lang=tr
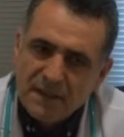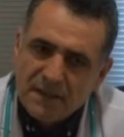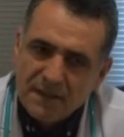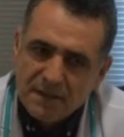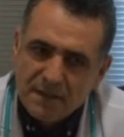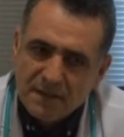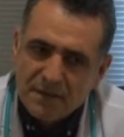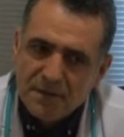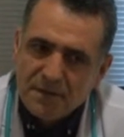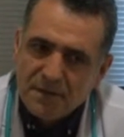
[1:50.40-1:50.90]

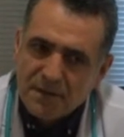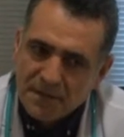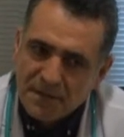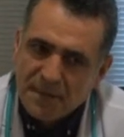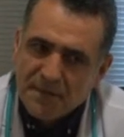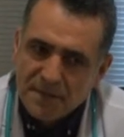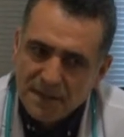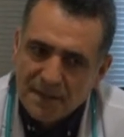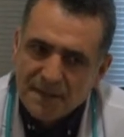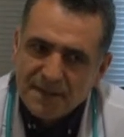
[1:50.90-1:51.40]
e,
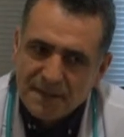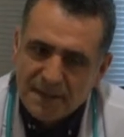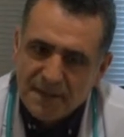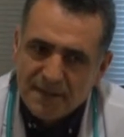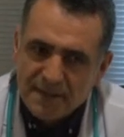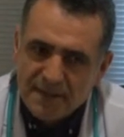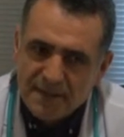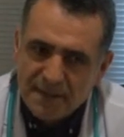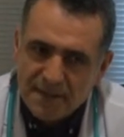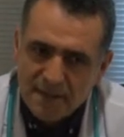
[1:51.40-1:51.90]
gebelik
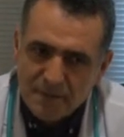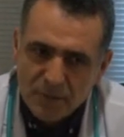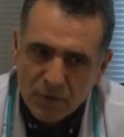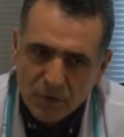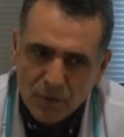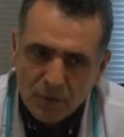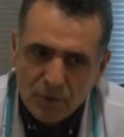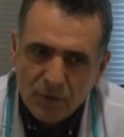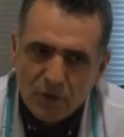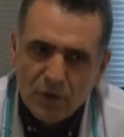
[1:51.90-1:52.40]

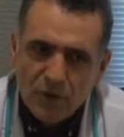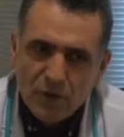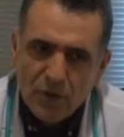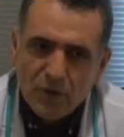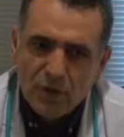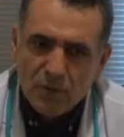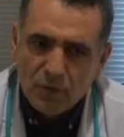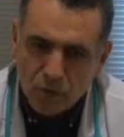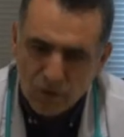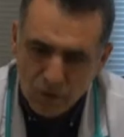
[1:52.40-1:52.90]
tetiklenebiliyor.
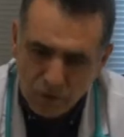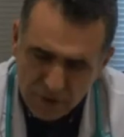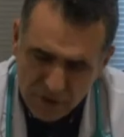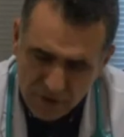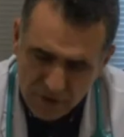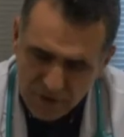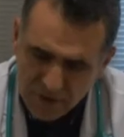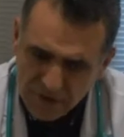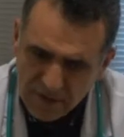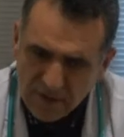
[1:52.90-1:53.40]
Onun
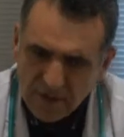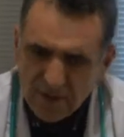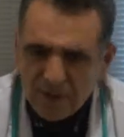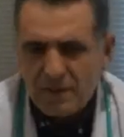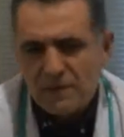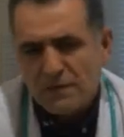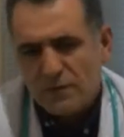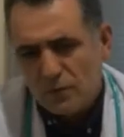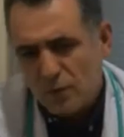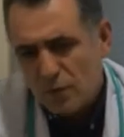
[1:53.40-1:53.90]
dışında
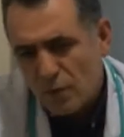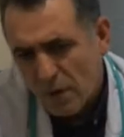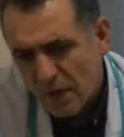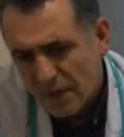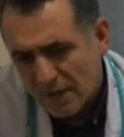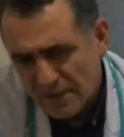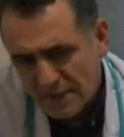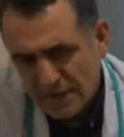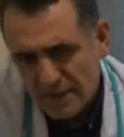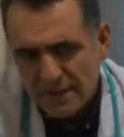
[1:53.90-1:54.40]

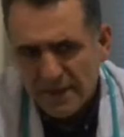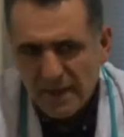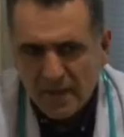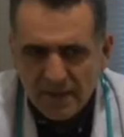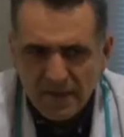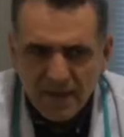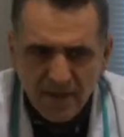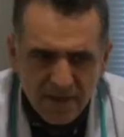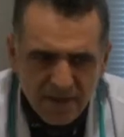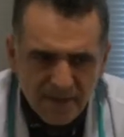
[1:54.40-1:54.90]
doğal şey
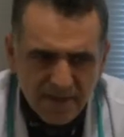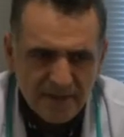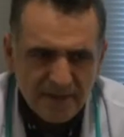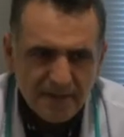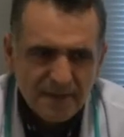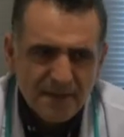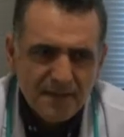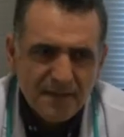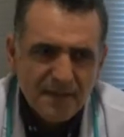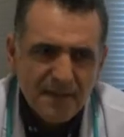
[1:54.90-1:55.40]
yani
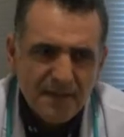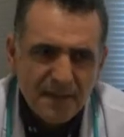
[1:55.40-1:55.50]
annenin